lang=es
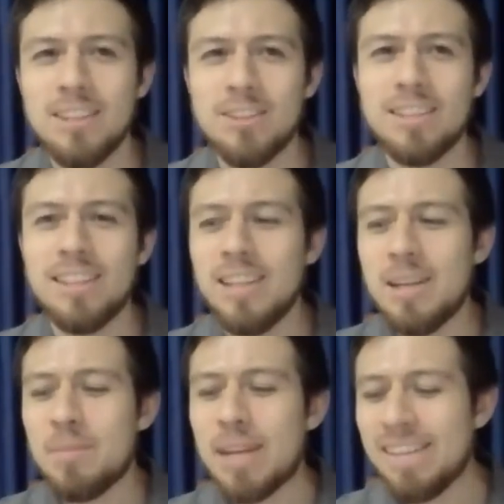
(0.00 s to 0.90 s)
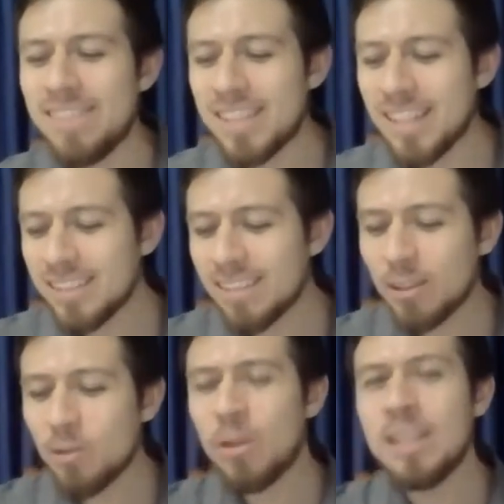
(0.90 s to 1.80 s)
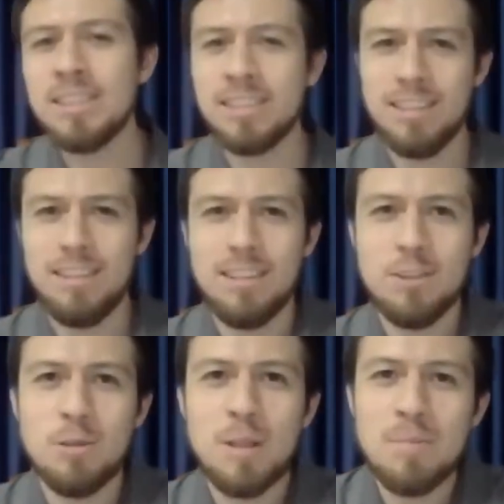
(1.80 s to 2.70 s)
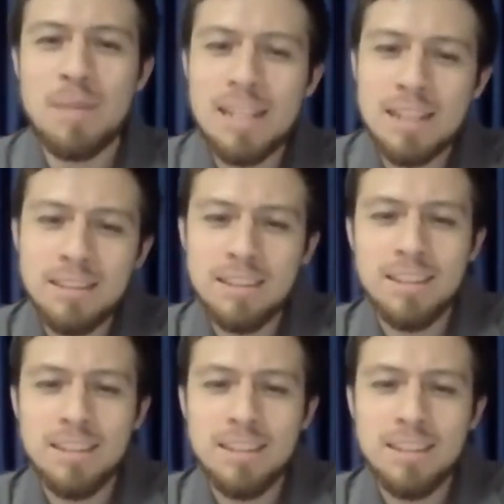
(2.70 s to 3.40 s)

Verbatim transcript: Entonces, para evitar esa vergüenza de su hermana,